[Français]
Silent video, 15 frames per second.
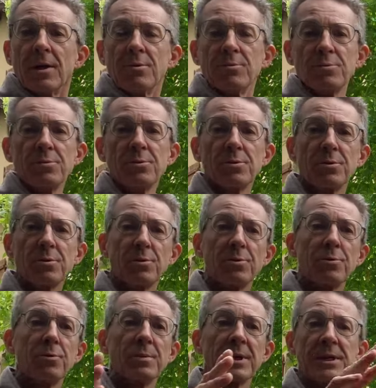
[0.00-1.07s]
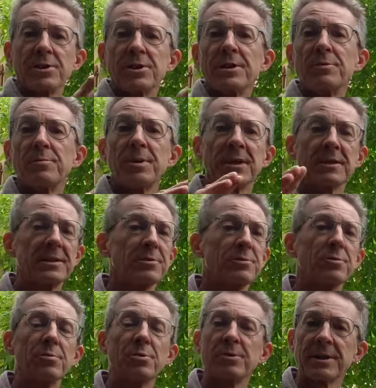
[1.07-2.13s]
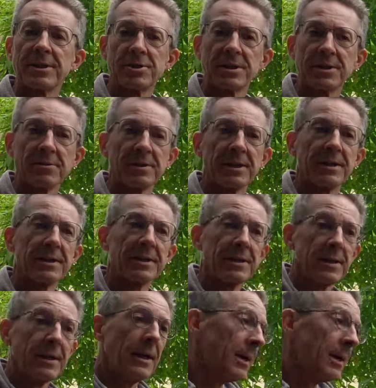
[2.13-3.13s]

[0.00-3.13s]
ou d'ombrager une partie de son potager en été.